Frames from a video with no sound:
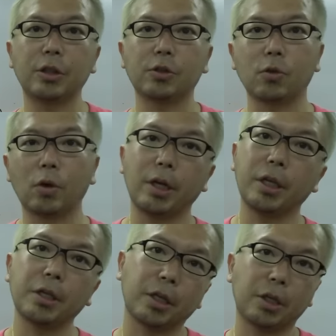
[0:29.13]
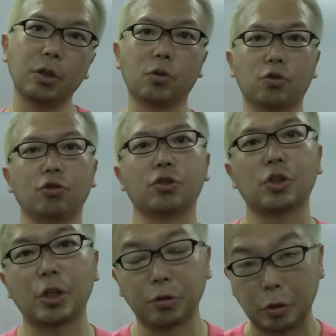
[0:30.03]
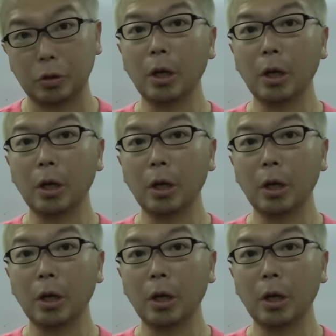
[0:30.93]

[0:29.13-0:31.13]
てそこから何かヒントを抽出していく